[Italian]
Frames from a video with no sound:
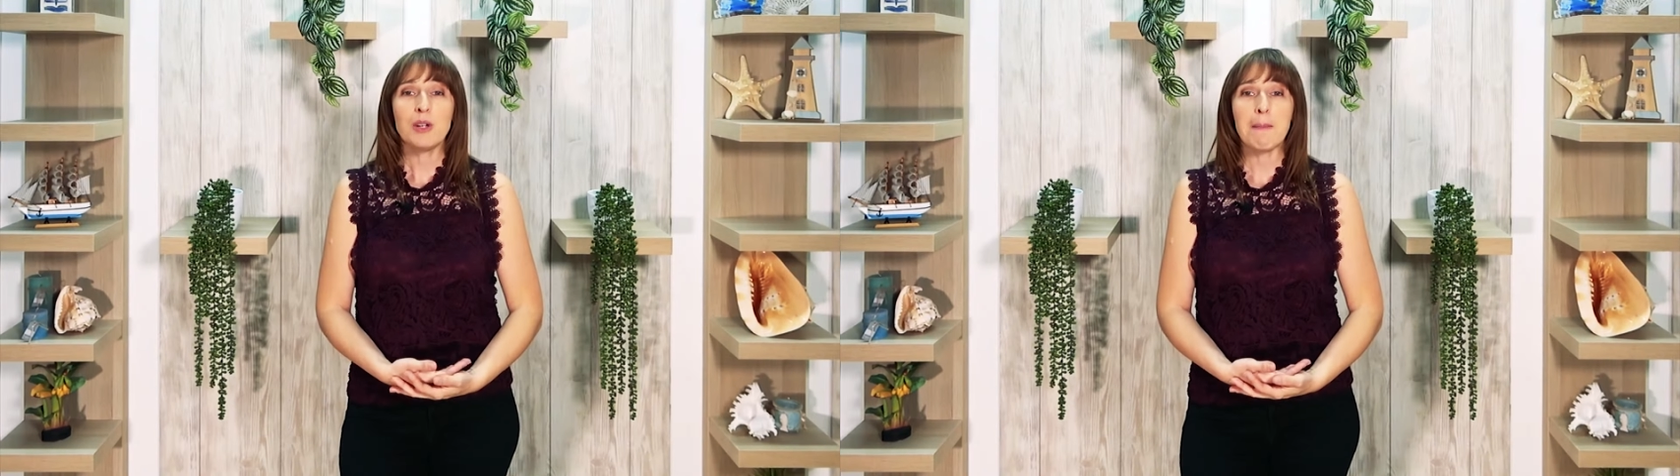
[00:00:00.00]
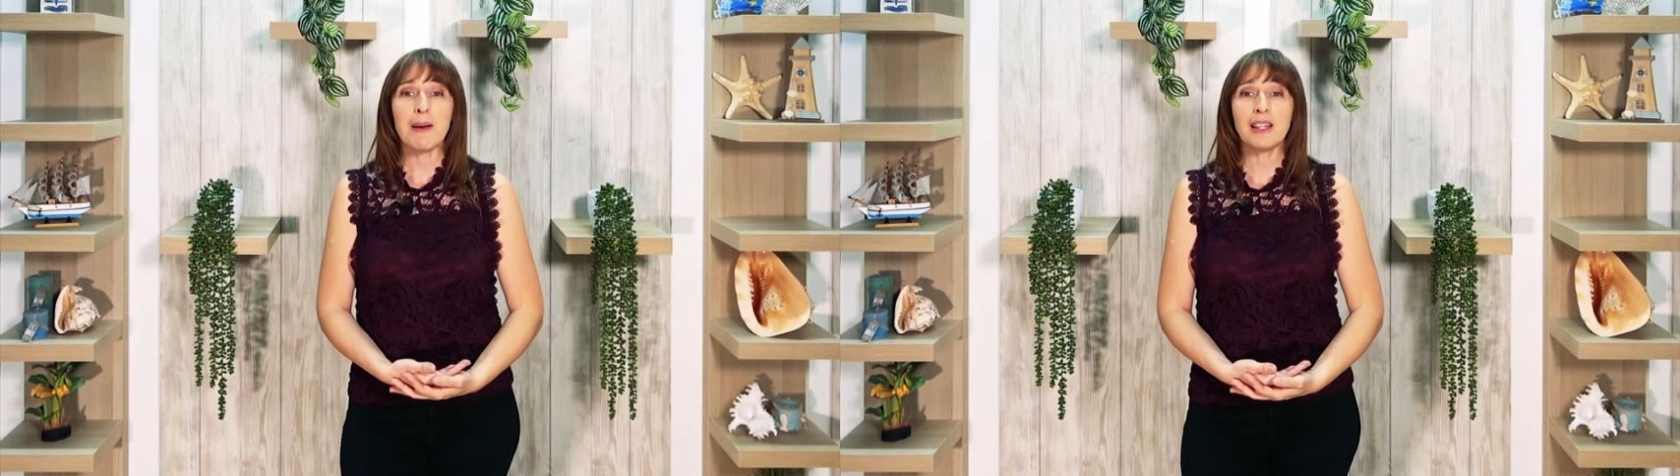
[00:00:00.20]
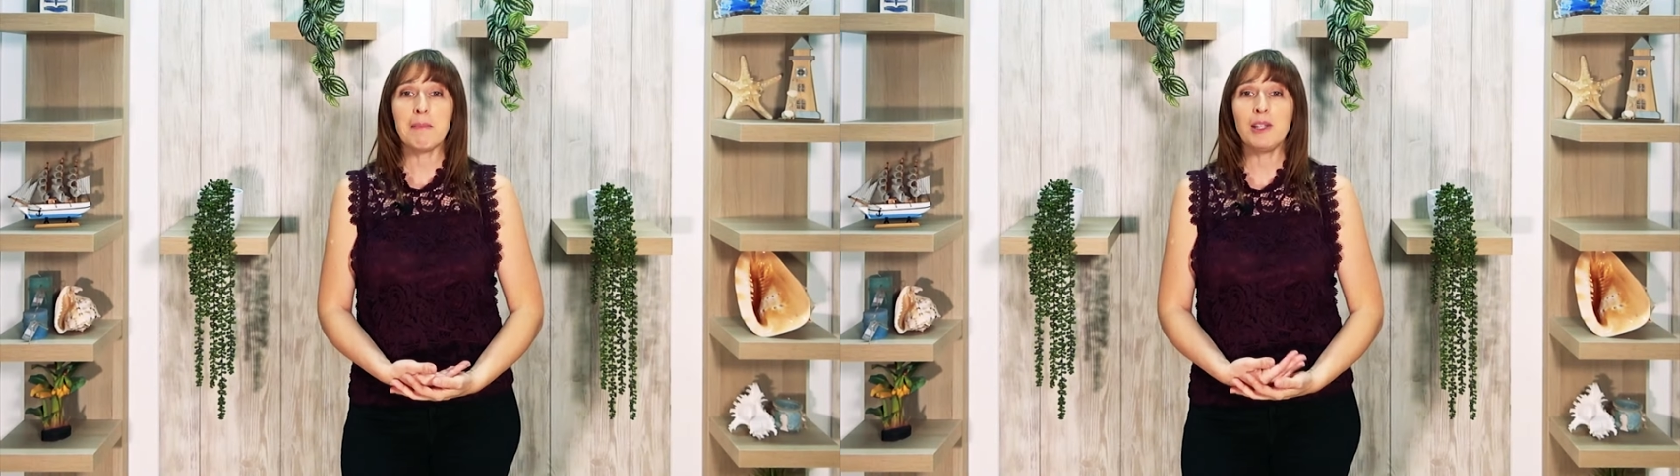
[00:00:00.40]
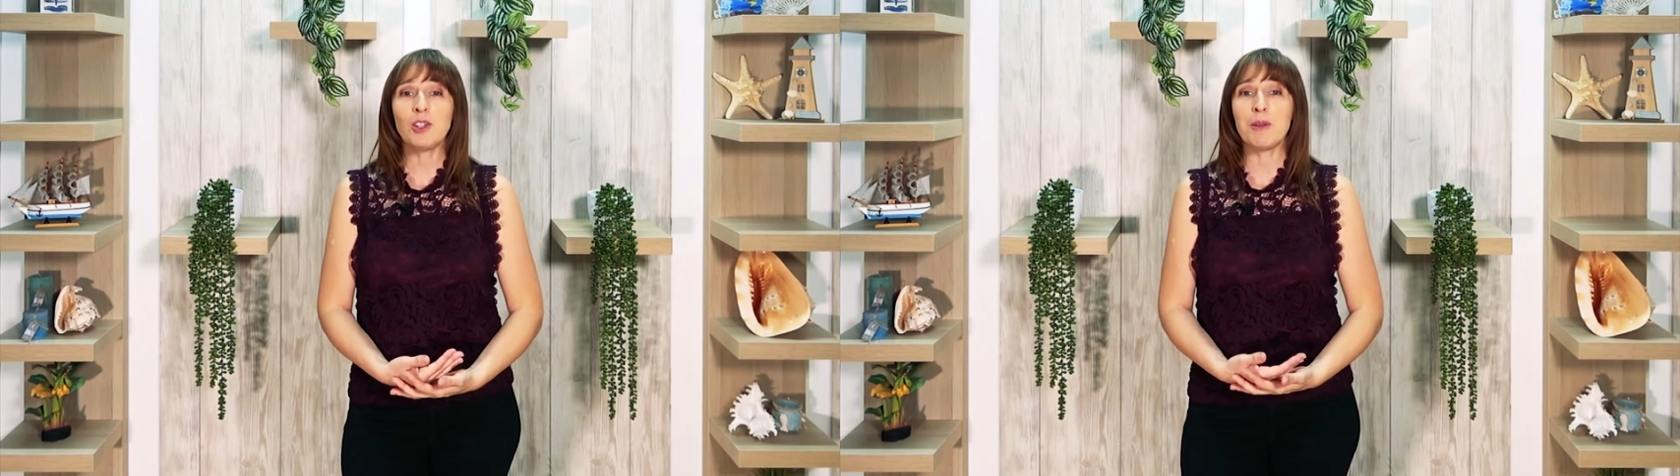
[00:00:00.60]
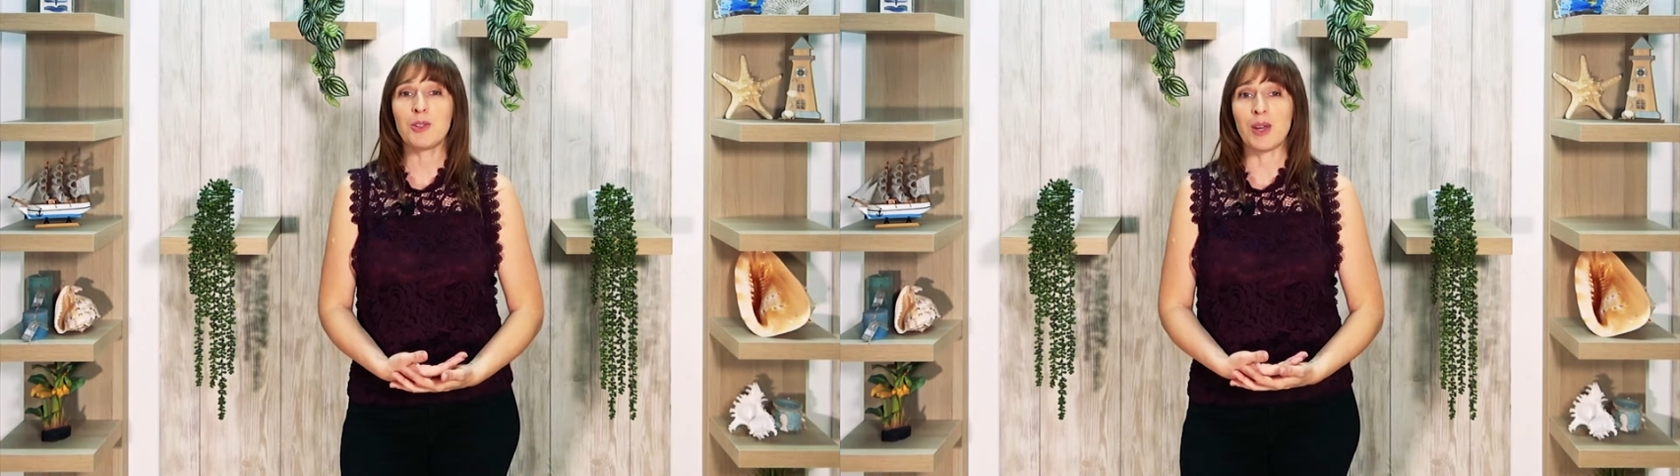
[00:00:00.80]
un
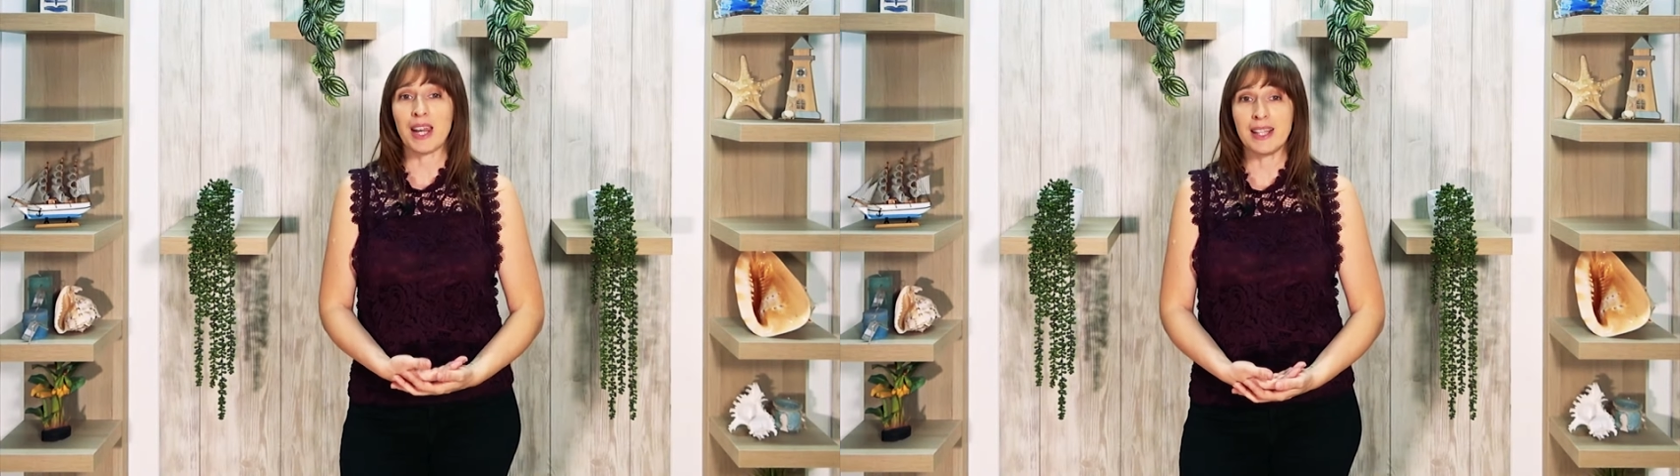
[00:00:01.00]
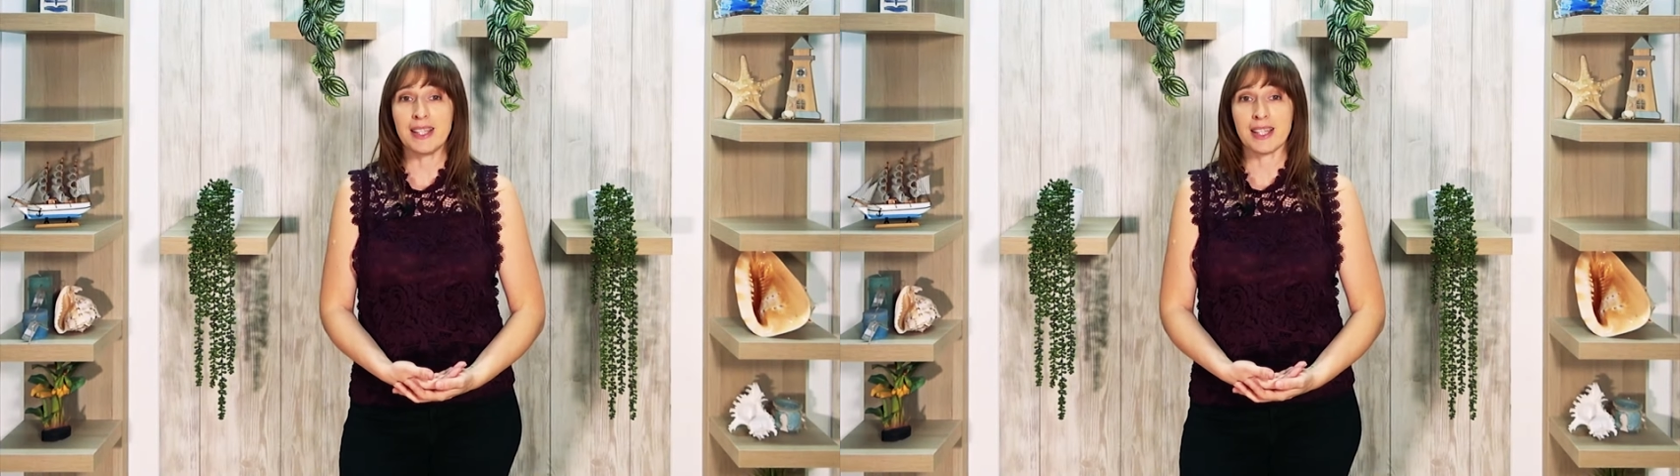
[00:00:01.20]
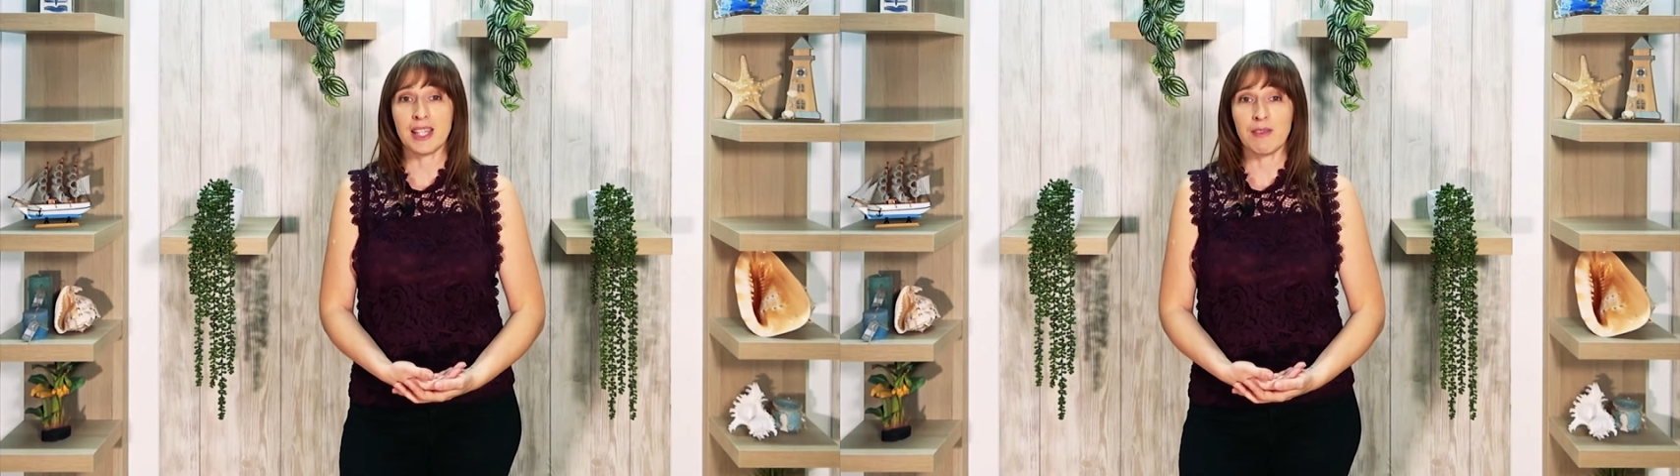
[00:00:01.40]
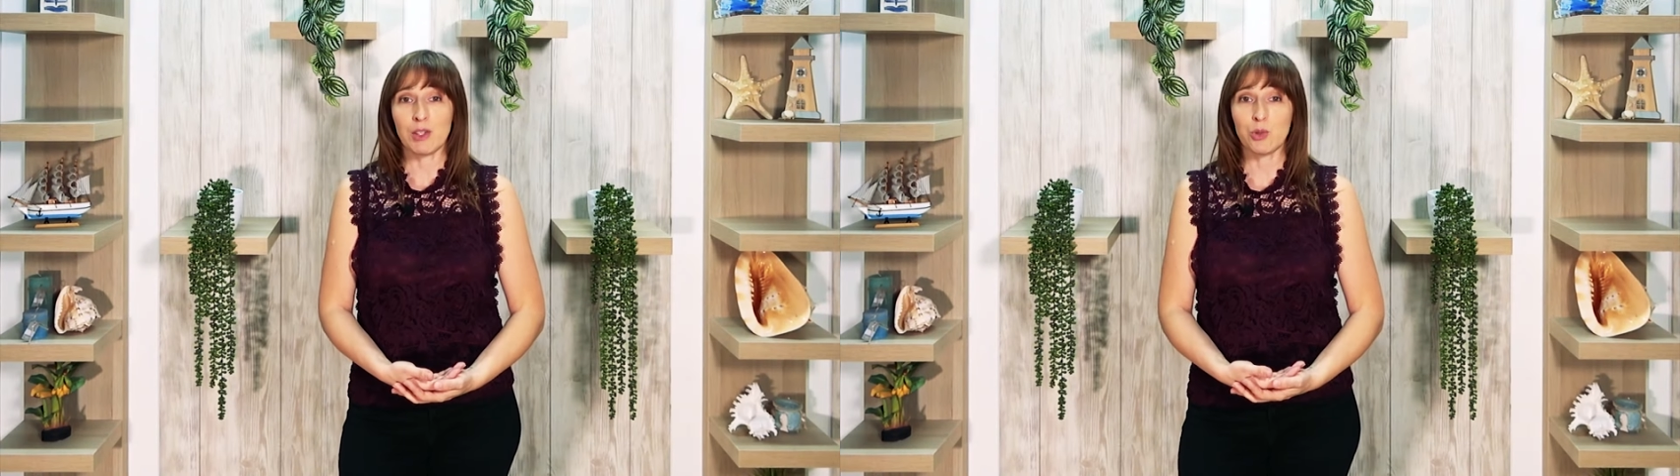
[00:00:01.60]
appartamento messo a rendita deve